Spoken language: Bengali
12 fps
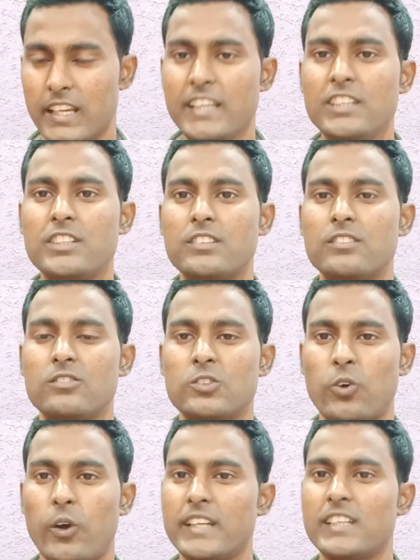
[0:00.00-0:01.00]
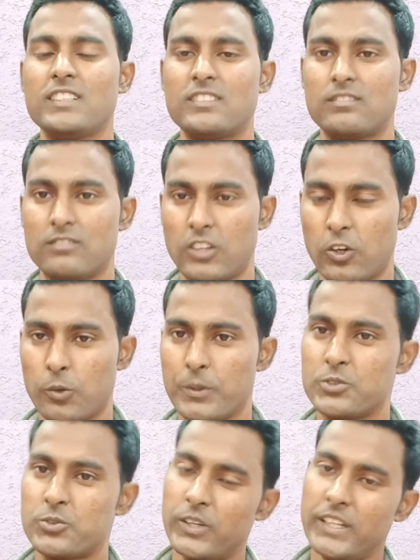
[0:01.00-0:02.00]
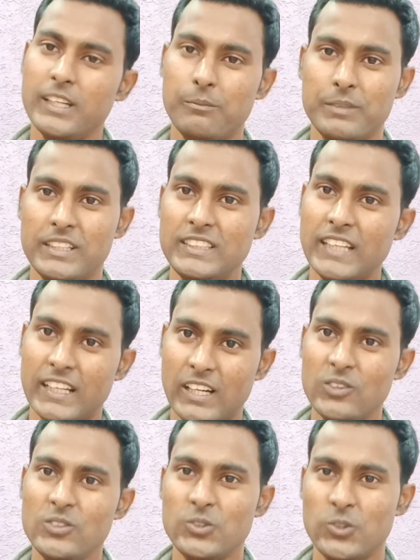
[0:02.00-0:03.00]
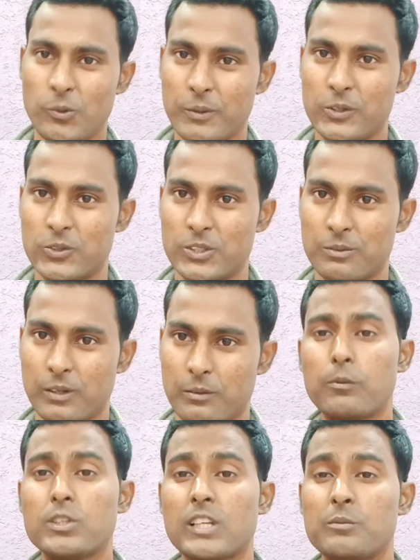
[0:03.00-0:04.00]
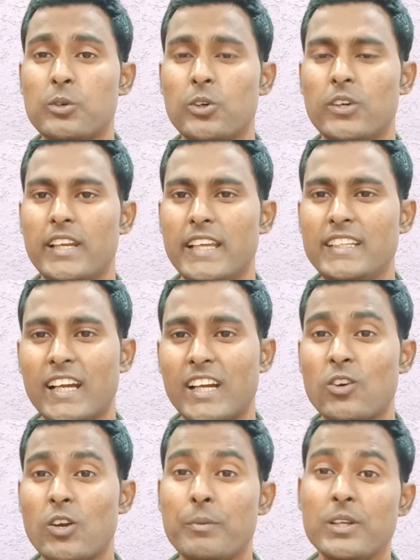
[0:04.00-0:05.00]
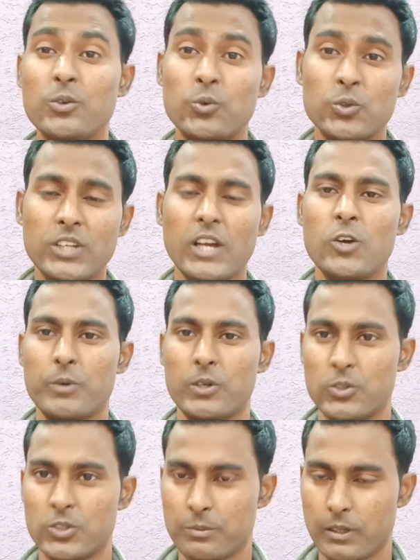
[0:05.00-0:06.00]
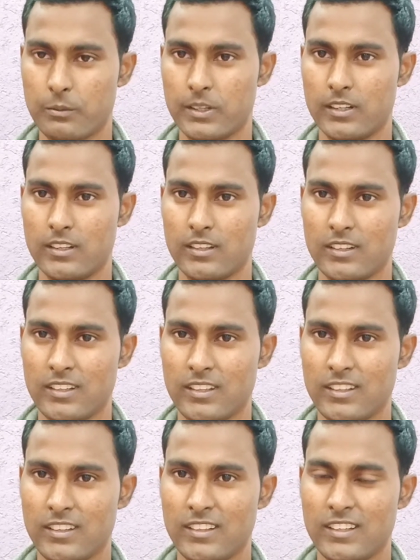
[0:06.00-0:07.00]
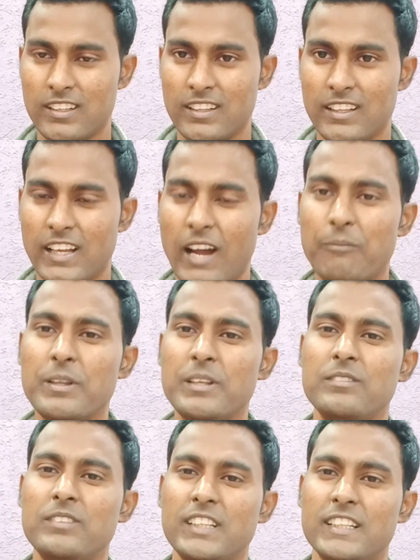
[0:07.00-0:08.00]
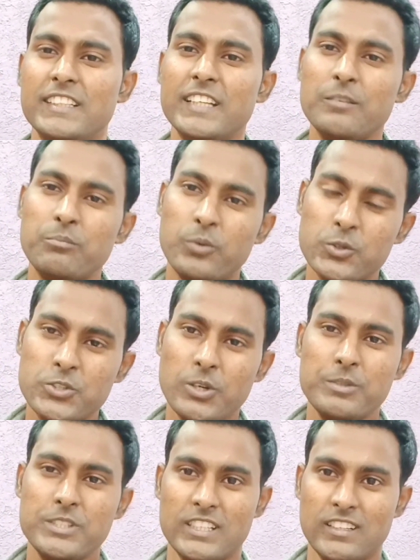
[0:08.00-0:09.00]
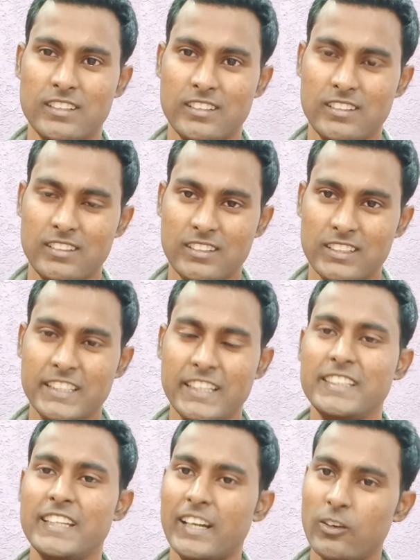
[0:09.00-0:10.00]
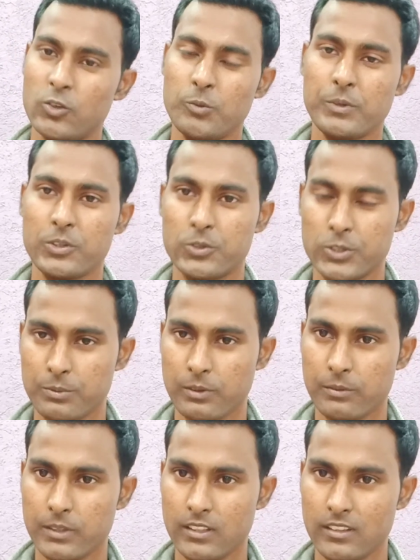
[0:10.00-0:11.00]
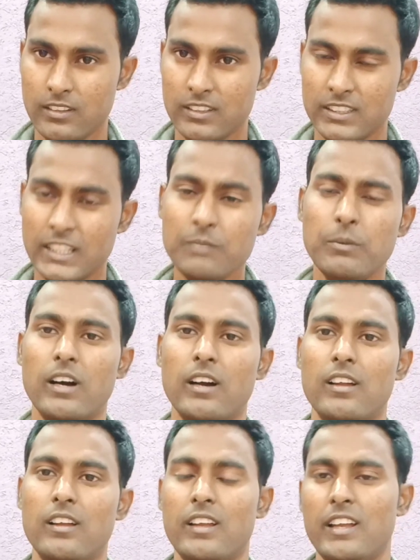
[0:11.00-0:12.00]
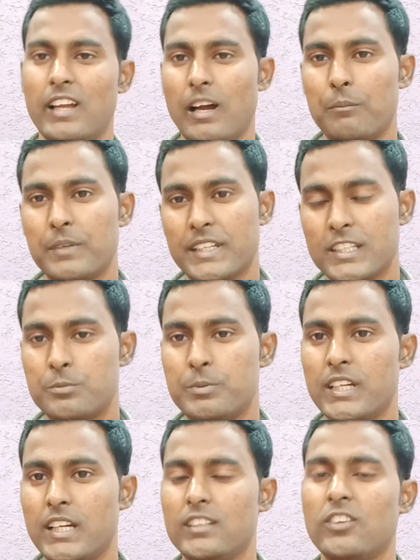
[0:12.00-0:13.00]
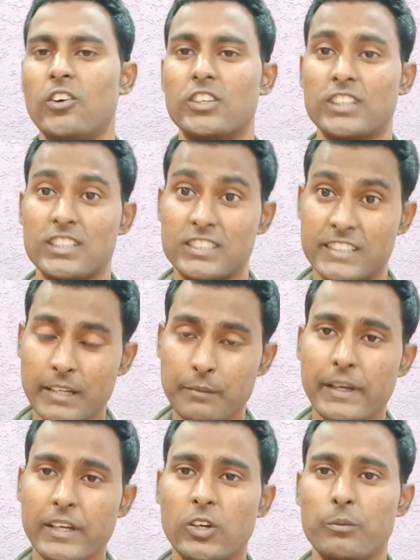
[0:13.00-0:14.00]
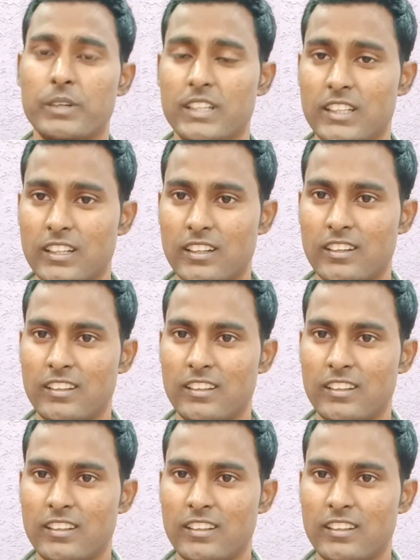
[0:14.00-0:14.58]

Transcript: এই কয়েকটি ডকুমেন্টস হলেই আপনি এই অ্যাকাউন্ট ওপেন করতে পারবেন আমরা জানবো এই অ্যাকাউন্ট আপনি কোথায় ওপেন করতে পারবেন আপনি ইন্ডিয়ান পোস্ট অফিসে গিয়ে এই অ্যাকাউন্ট ওপেন করতে পারবেন কিংবা আপনি এসবিআই অর্থাৎ স্টেট ব্যাঙ্ক অফ ইন্ডিয়া